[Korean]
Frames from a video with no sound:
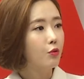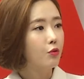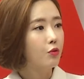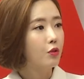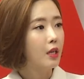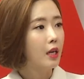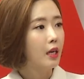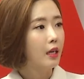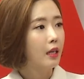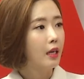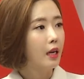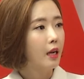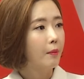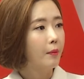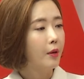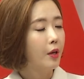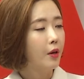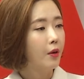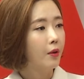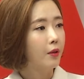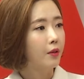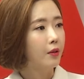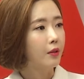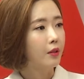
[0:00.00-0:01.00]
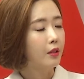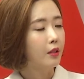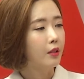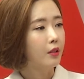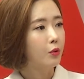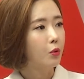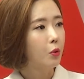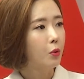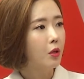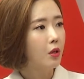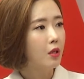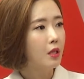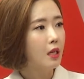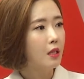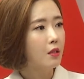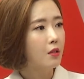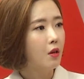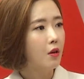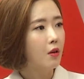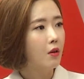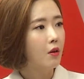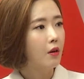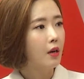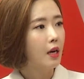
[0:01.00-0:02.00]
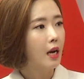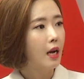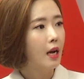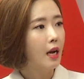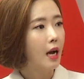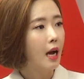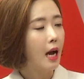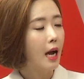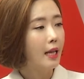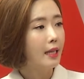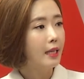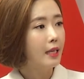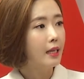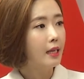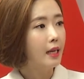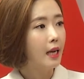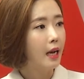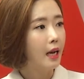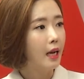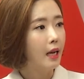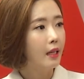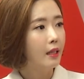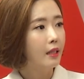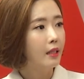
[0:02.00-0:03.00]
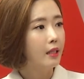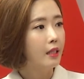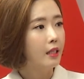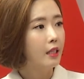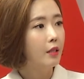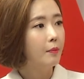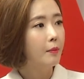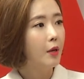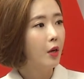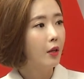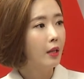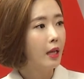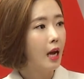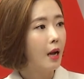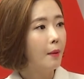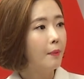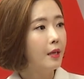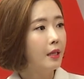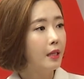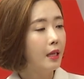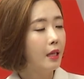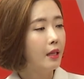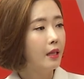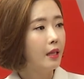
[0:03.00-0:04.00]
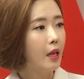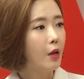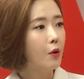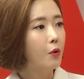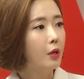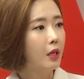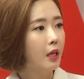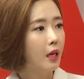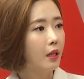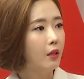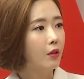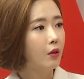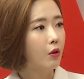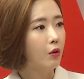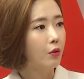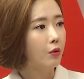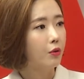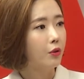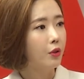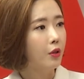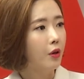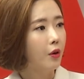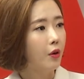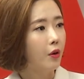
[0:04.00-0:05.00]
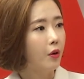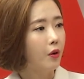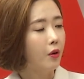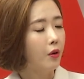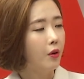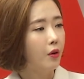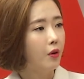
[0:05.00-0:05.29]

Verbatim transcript: 주장이라면 그 소녀상 철거가 한일 간 이면 합의된 내용이라는 거군요.